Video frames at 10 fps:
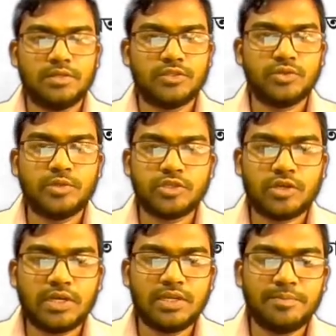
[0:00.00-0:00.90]
শুভ
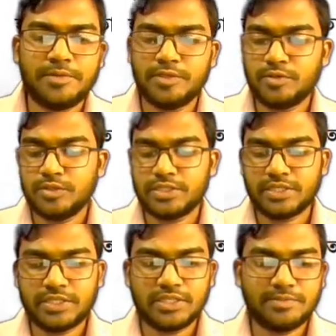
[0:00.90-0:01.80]
সকাল প্রিয়
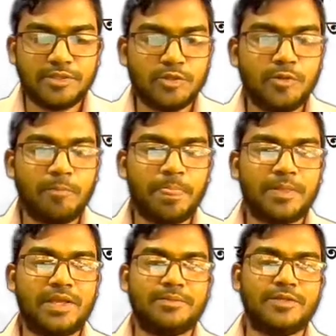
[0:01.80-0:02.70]
শিক্ষার্থীবৃন্দ
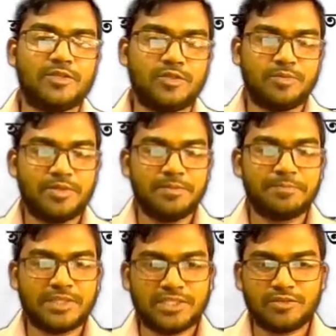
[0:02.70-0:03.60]
কেমন আছো তোমরা
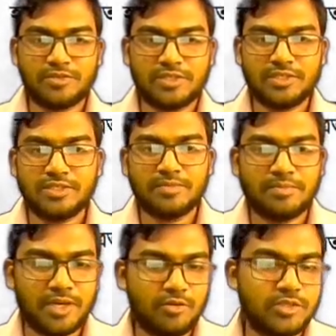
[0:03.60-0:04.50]
আশা করি
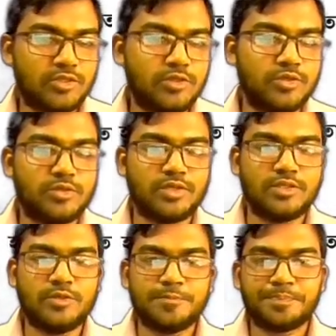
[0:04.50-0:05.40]
ভালো আছো সুস্থ আছো